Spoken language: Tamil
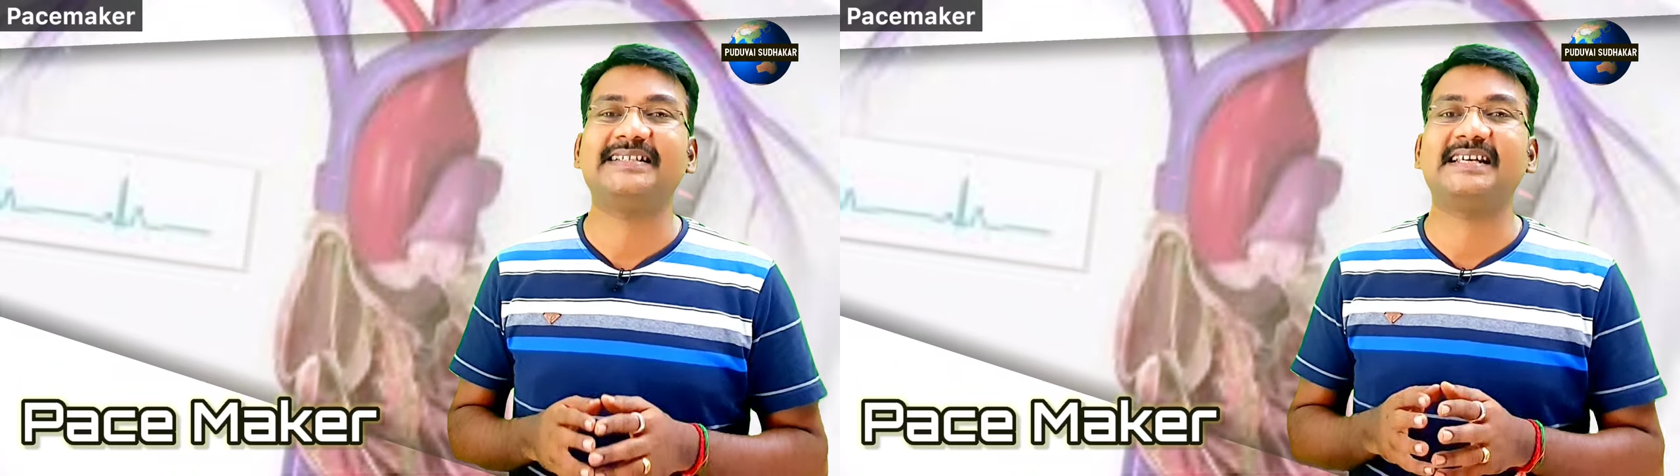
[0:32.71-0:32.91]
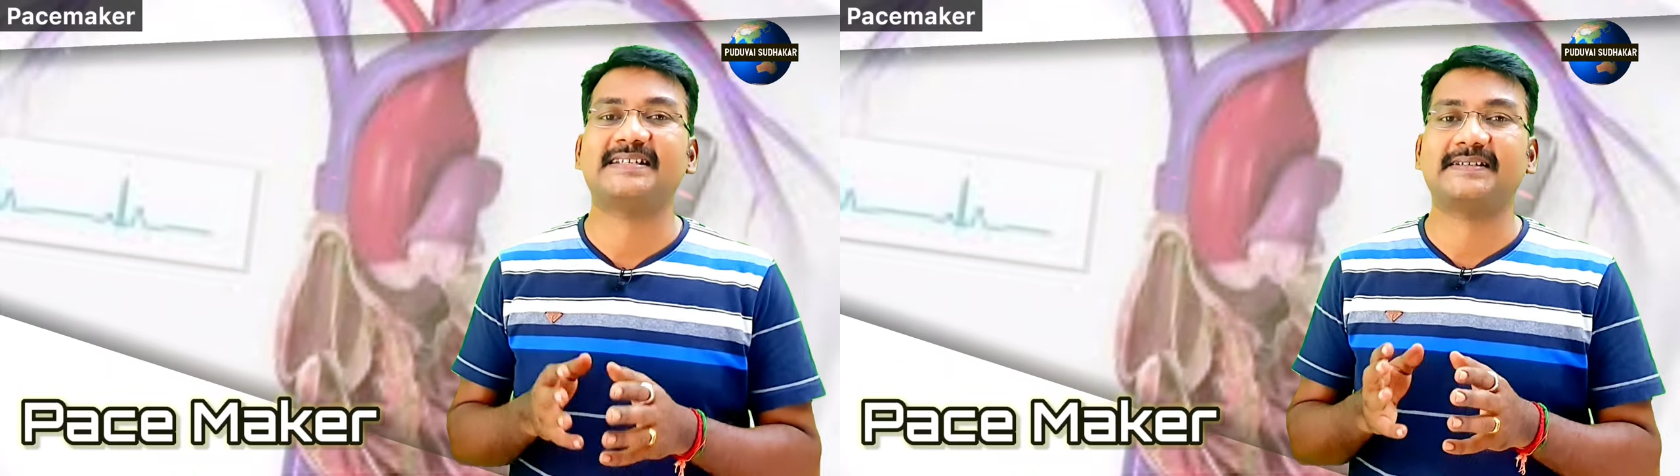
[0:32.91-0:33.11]

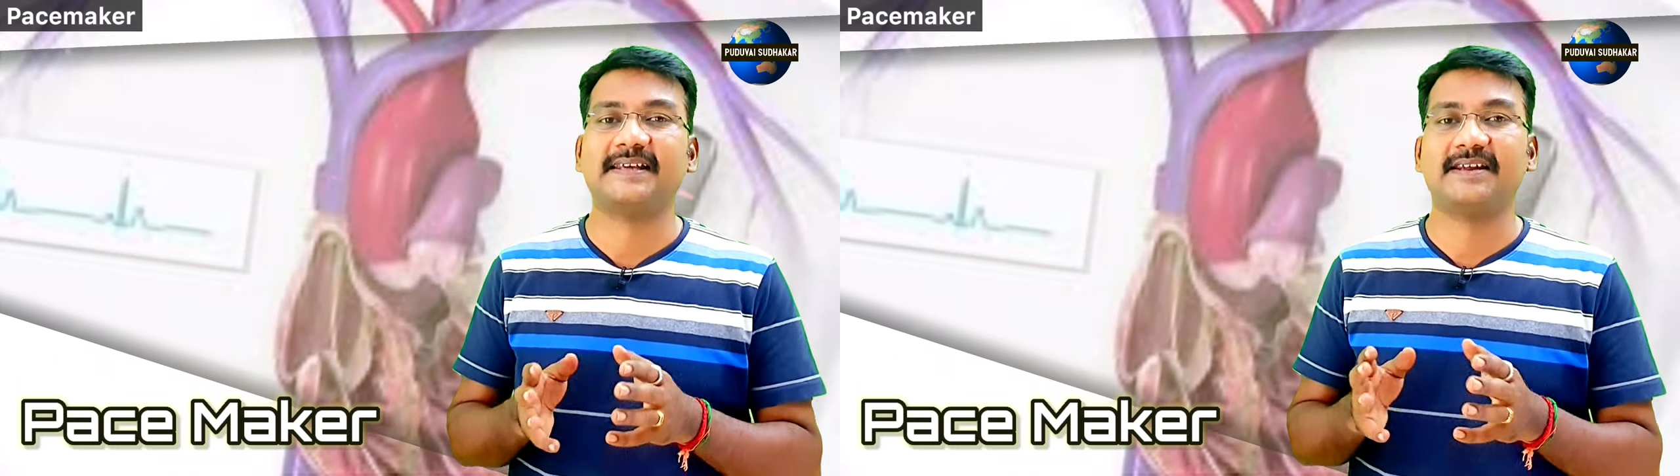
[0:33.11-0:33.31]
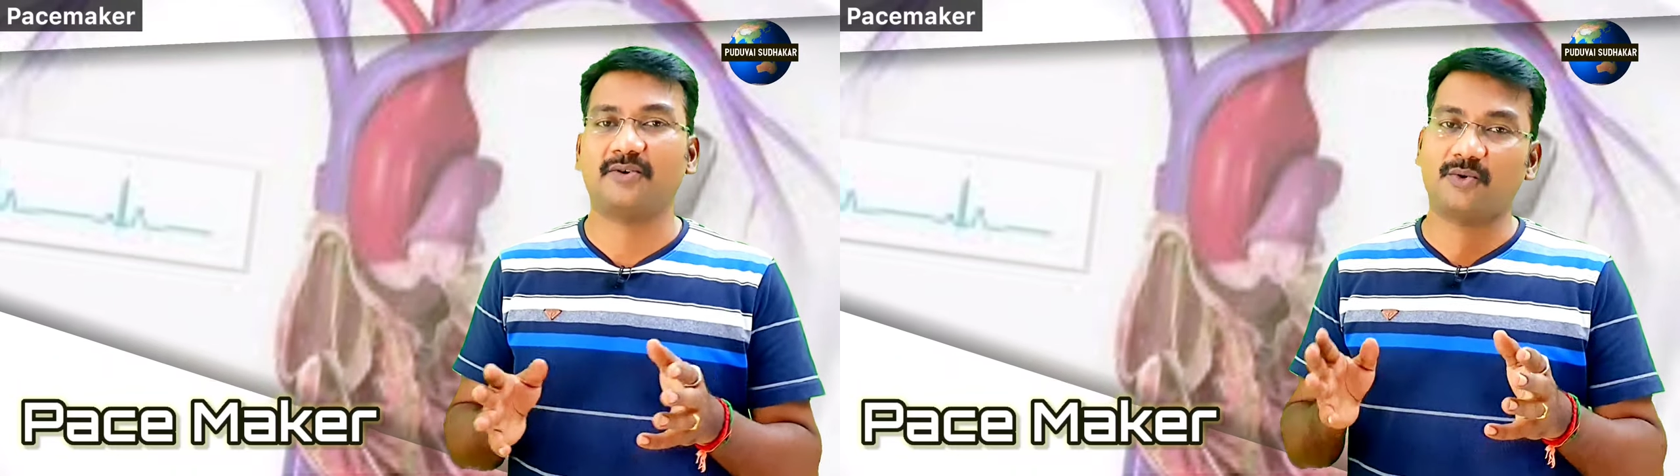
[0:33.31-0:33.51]
எஸ்ஏ
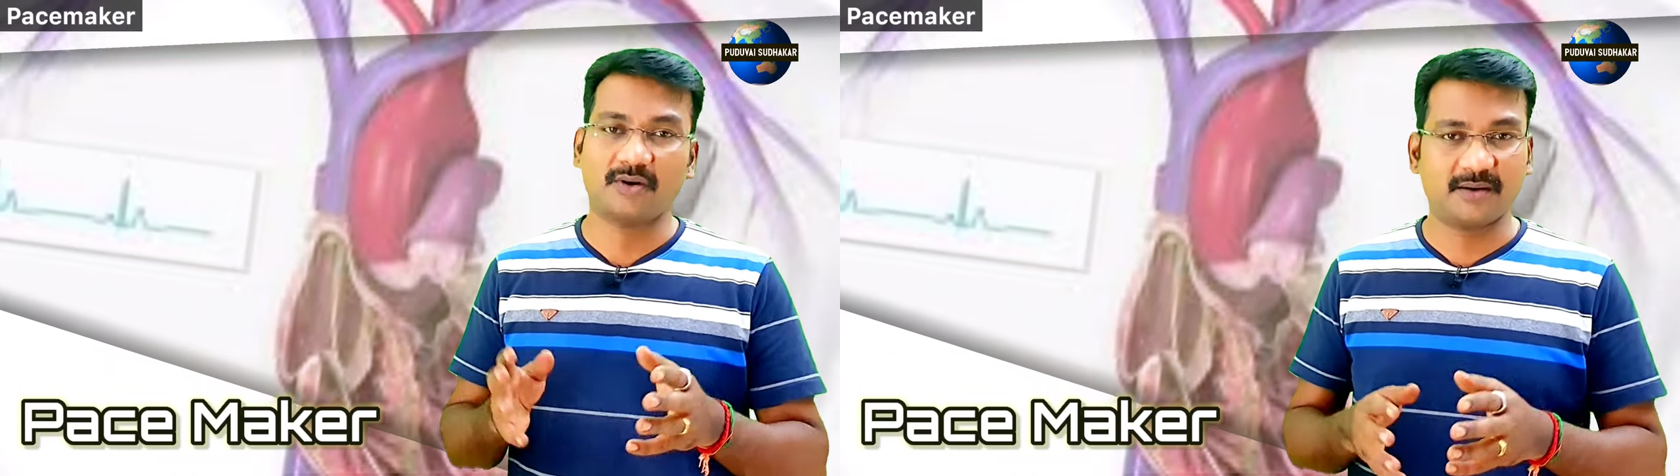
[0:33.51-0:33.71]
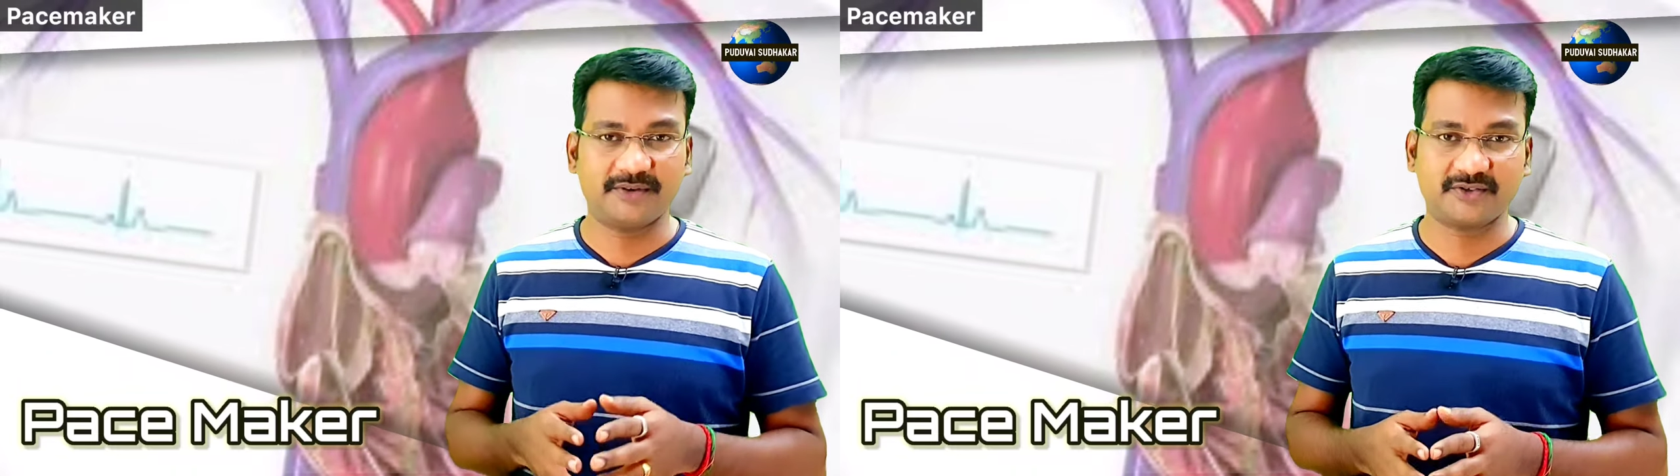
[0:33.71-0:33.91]
நோட்
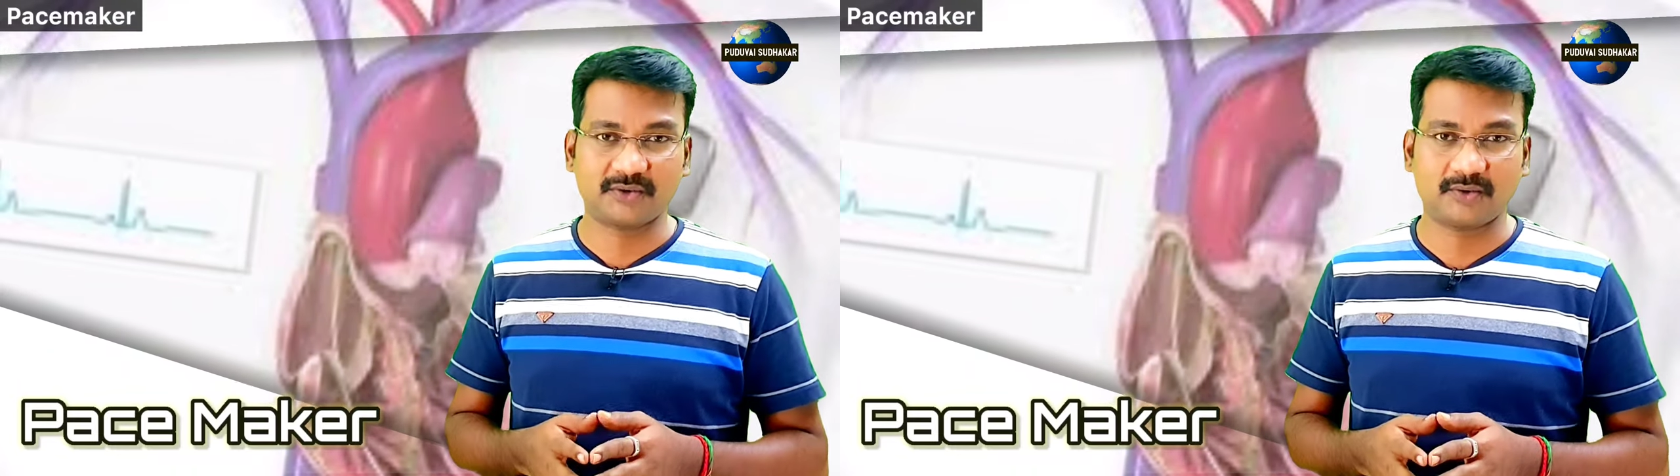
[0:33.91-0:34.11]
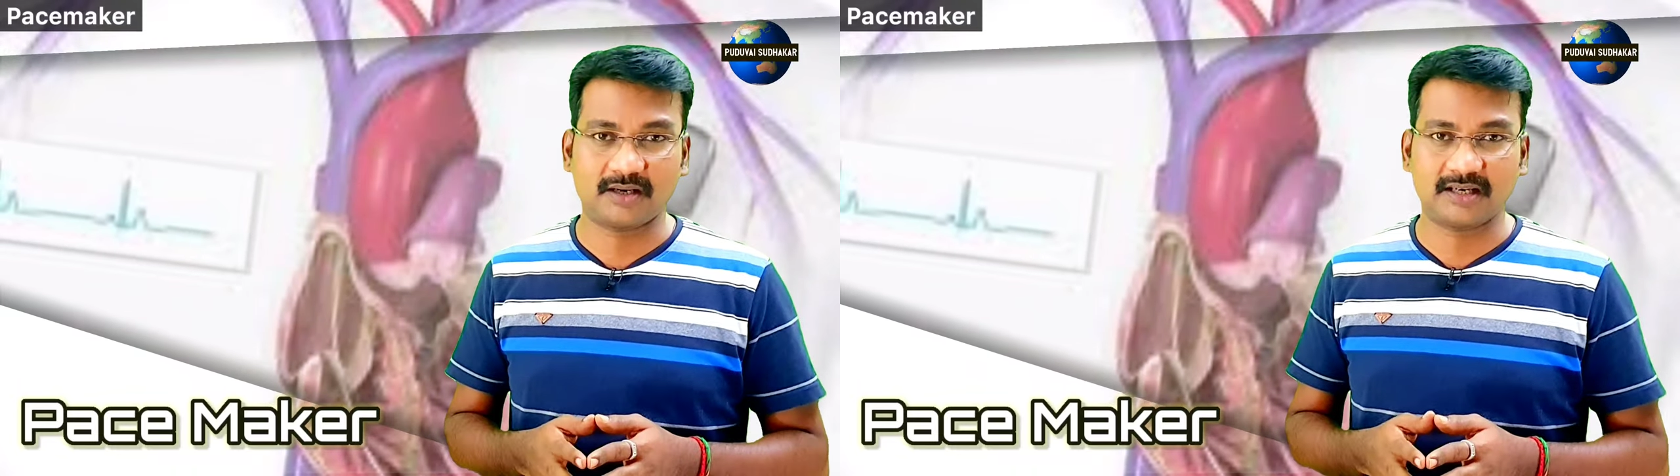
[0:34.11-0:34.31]
அப்படின்னு
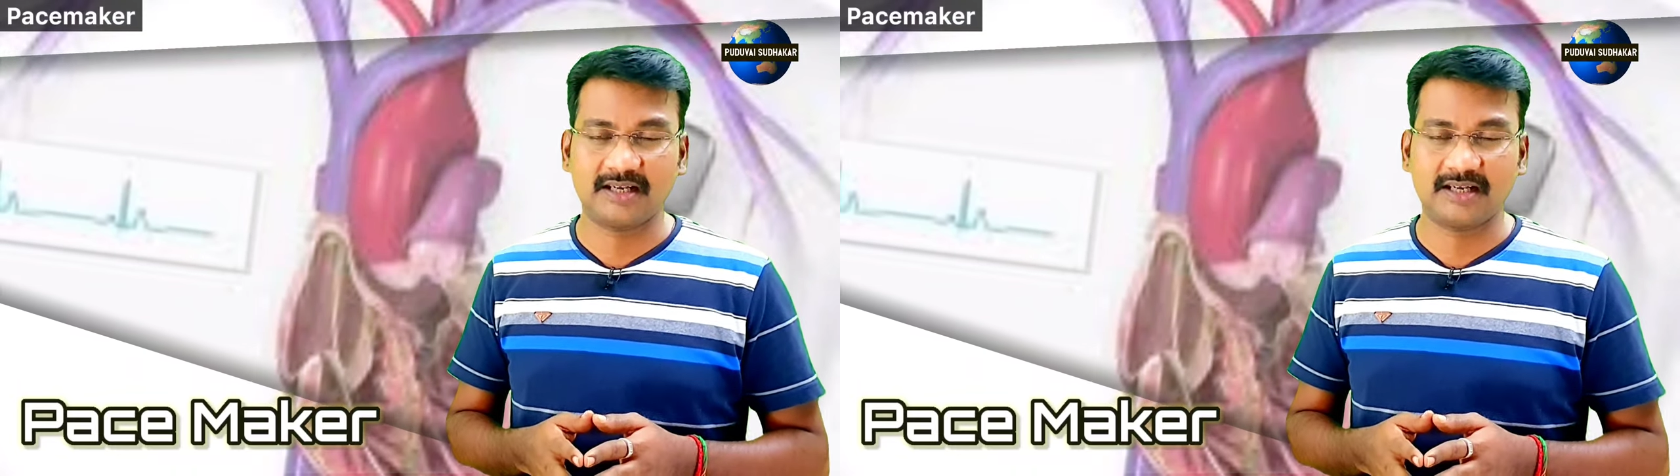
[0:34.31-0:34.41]
சொல்லுவாங்க